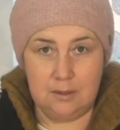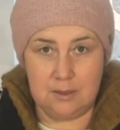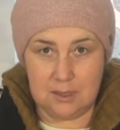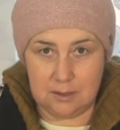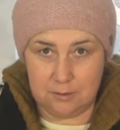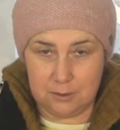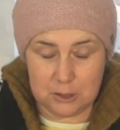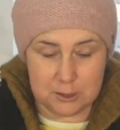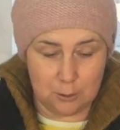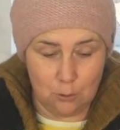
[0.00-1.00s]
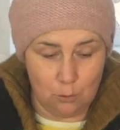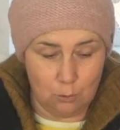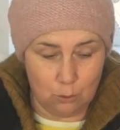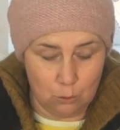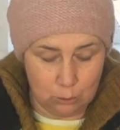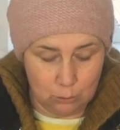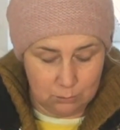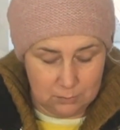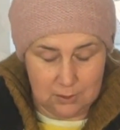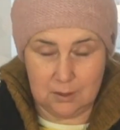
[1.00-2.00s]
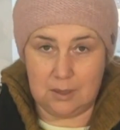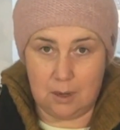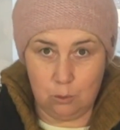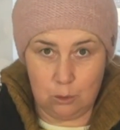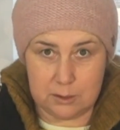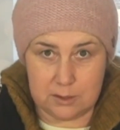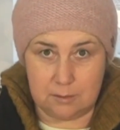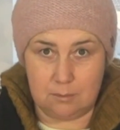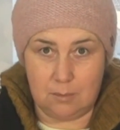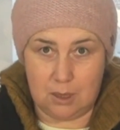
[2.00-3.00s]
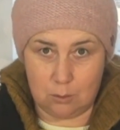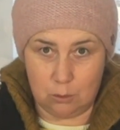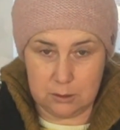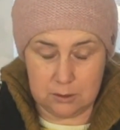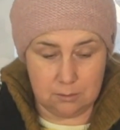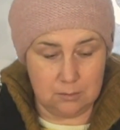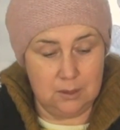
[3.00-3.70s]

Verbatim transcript: Дело движется к Новому году. На улице мороз.